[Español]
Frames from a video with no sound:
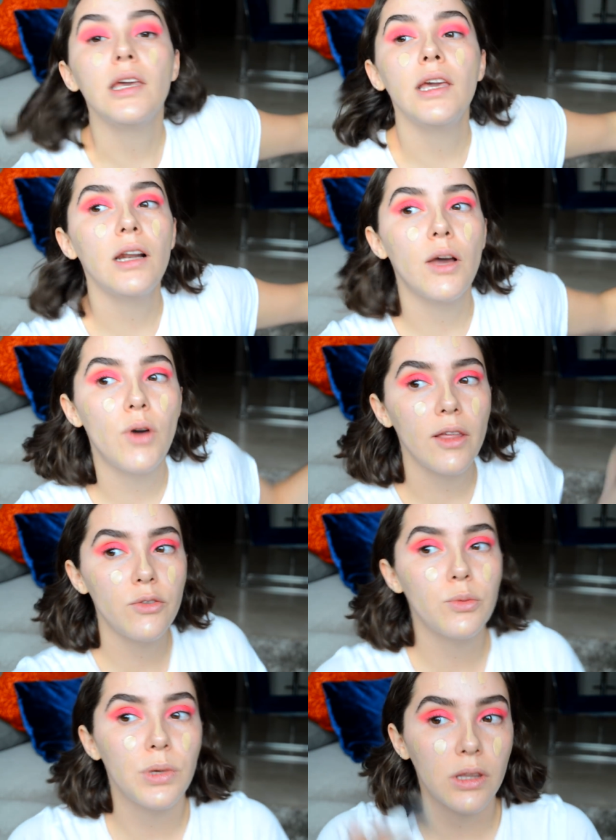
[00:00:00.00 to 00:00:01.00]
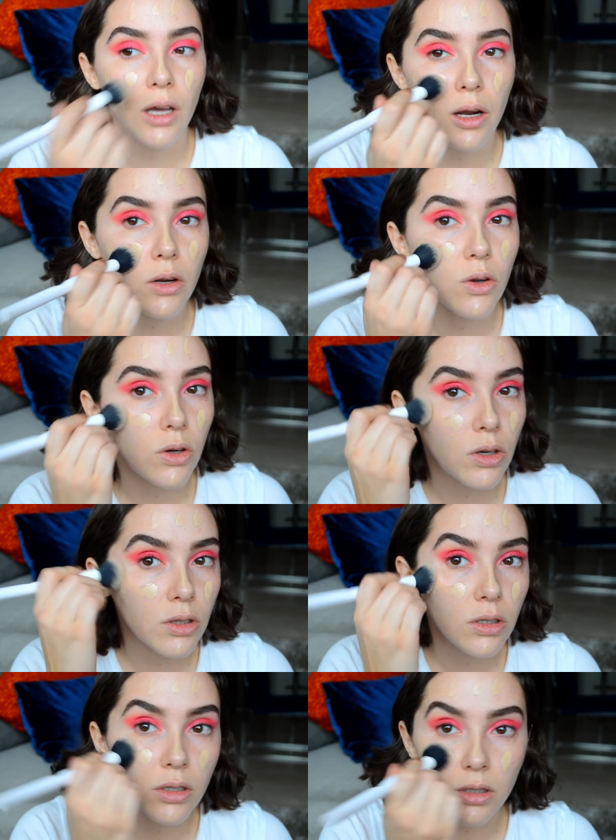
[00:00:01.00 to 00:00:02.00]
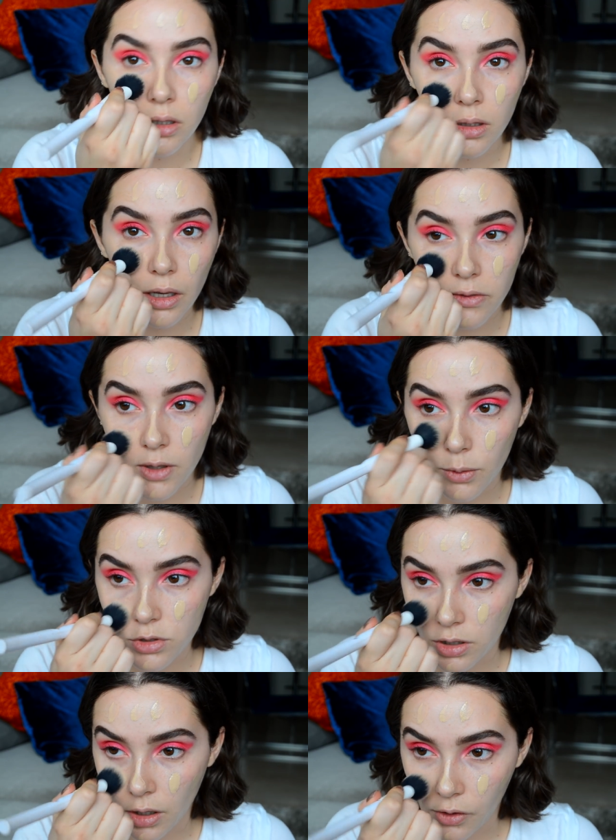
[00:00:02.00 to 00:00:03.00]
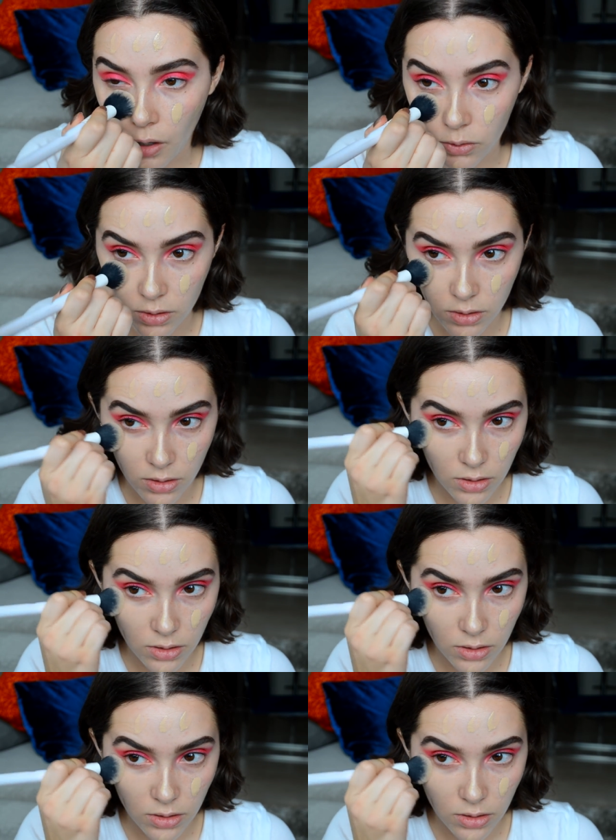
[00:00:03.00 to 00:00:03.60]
Y la voy a difuminar con esta brochita de Crown.